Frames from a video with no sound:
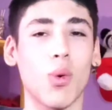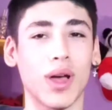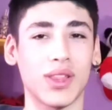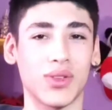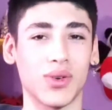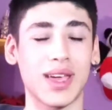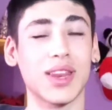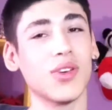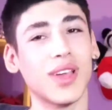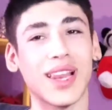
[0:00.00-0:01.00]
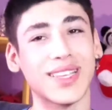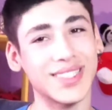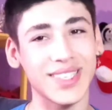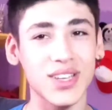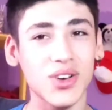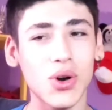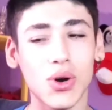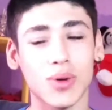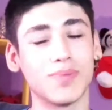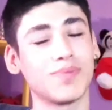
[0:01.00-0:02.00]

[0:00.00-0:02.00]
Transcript: 4. Creo que la 5,